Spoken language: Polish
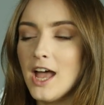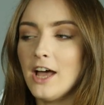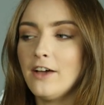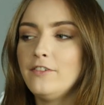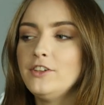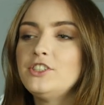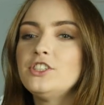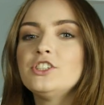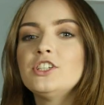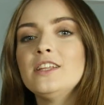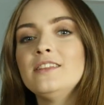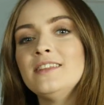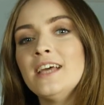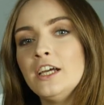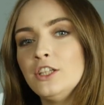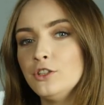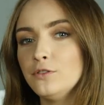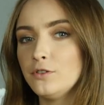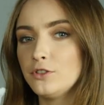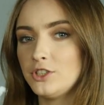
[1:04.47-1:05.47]
A wiecie, że
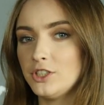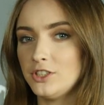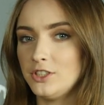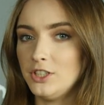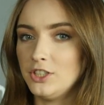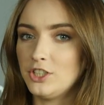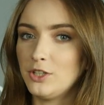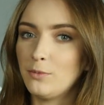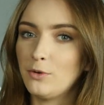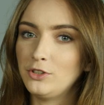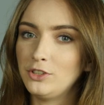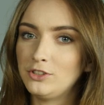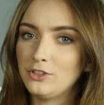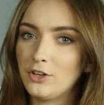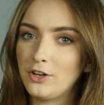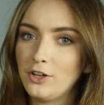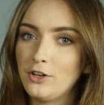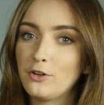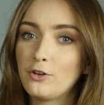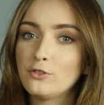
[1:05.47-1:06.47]
najnowocześniejsze monitory